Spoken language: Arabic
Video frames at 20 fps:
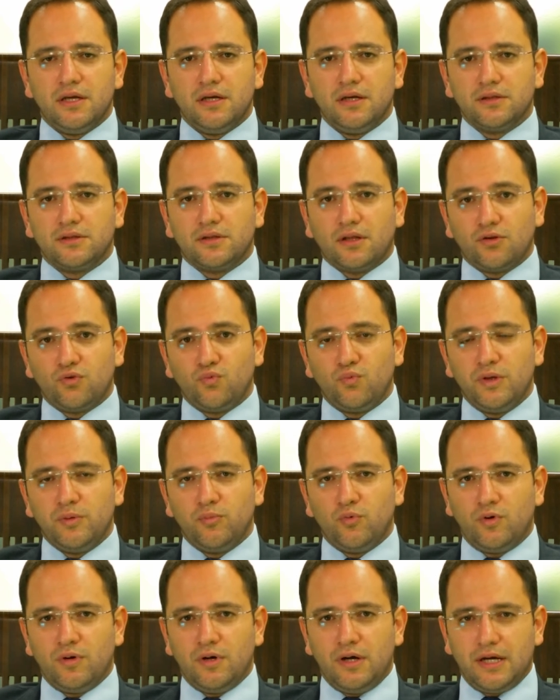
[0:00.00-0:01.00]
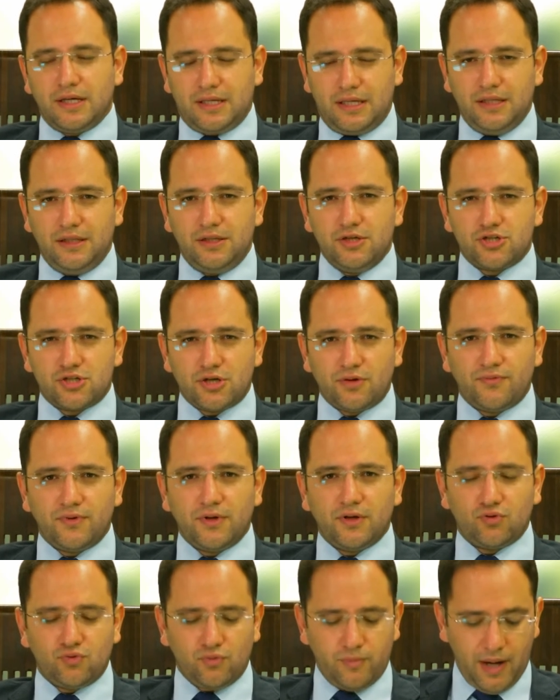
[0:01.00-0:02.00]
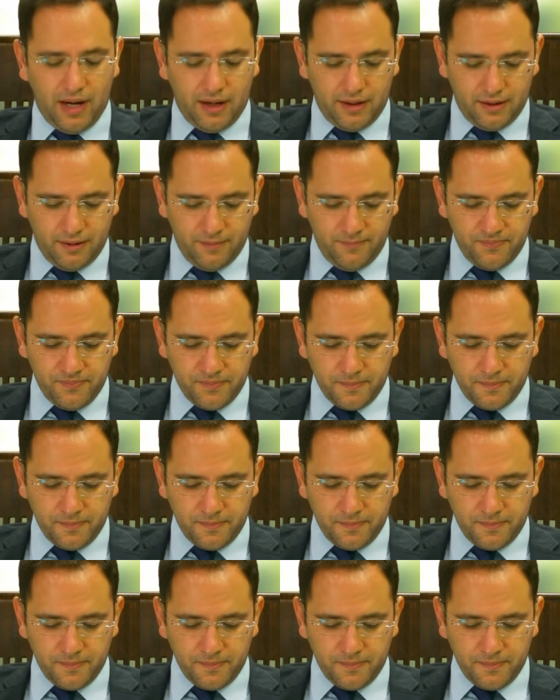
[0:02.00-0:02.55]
آه، تطويبه أكيد شفاعته معنا